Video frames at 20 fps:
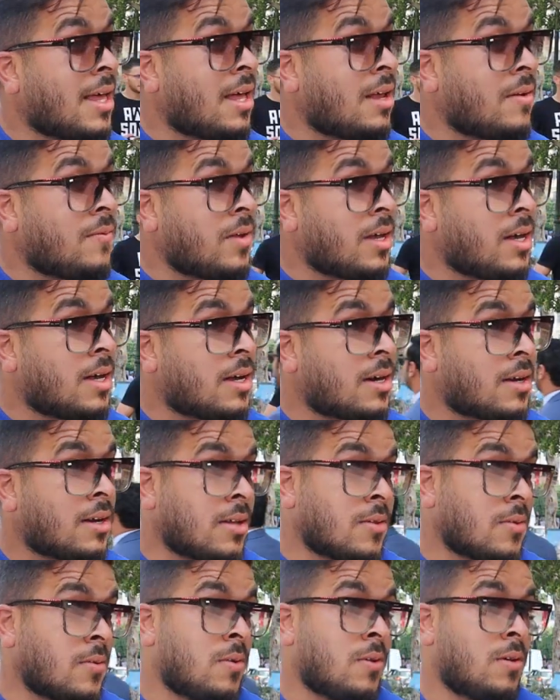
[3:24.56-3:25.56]
سهل فيها
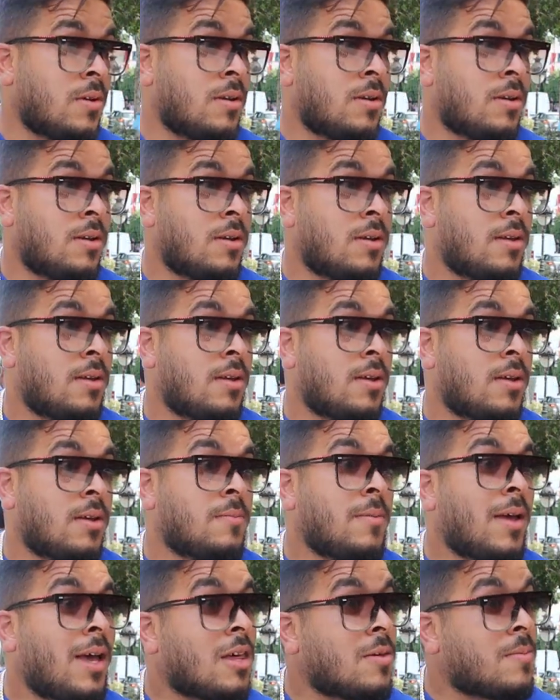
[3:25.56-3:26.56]
الرسول
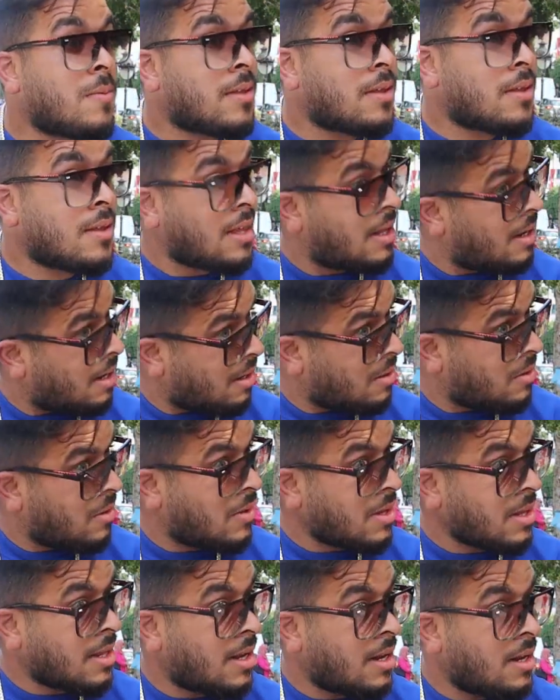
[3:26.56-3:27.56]
ما حجبت صلى الله عليه
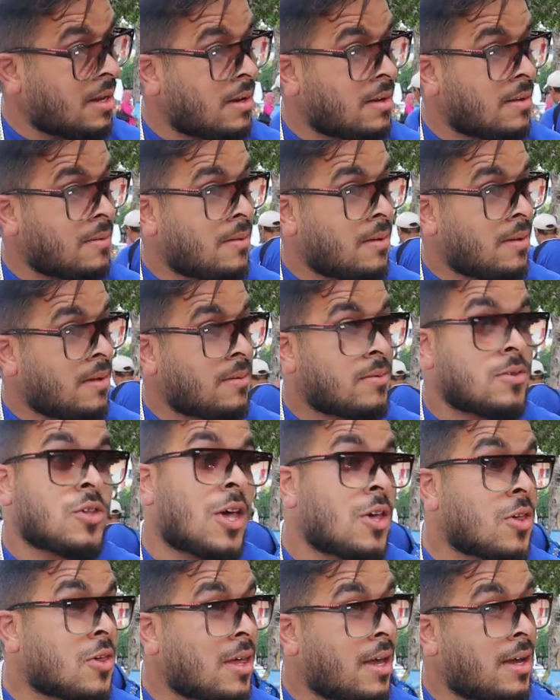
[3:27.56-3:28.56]
وسلم
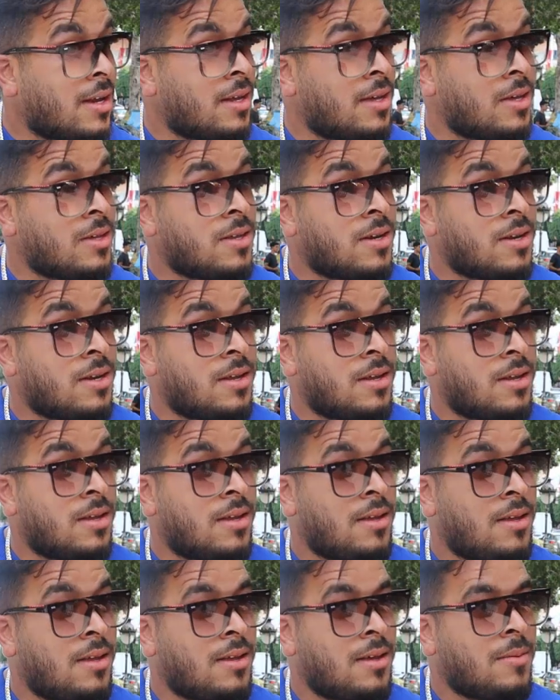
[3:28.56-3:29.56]
تشجع الهجره
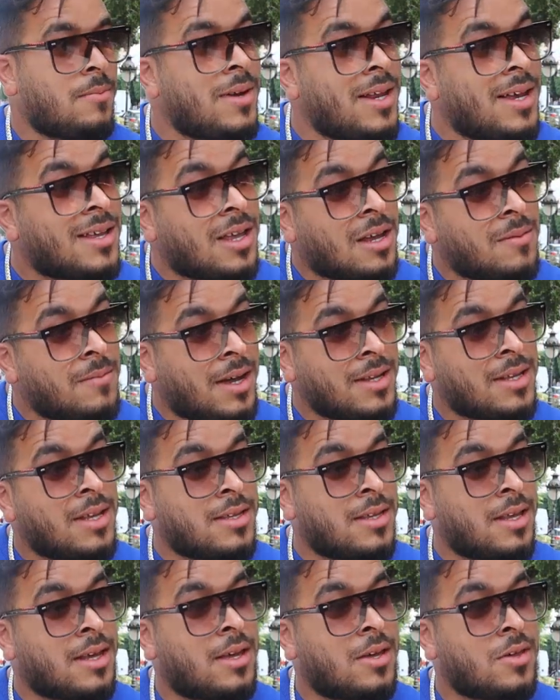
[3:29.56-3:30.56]
بلادك ما
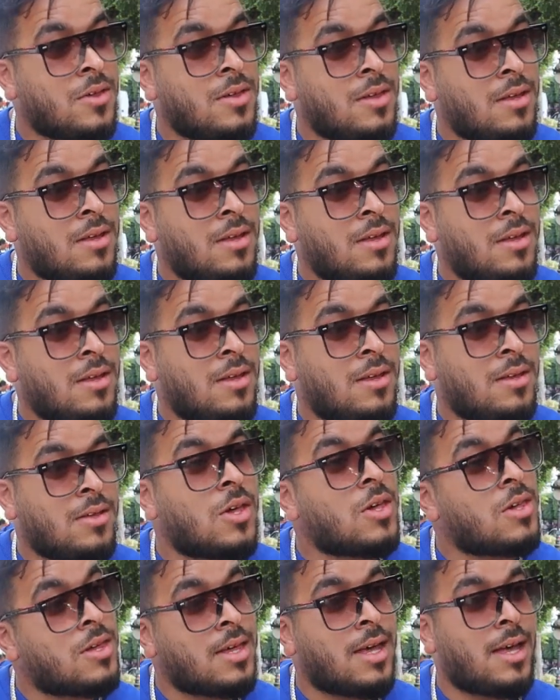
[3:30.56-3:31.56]
تتكش
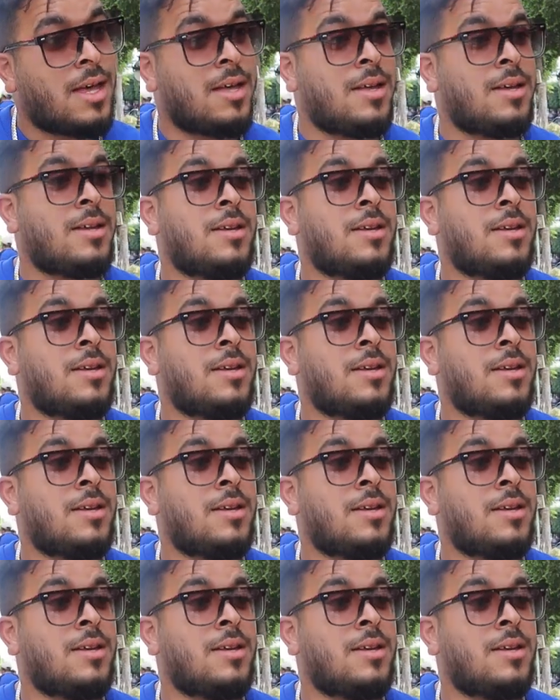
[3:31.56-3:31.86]
تشجعها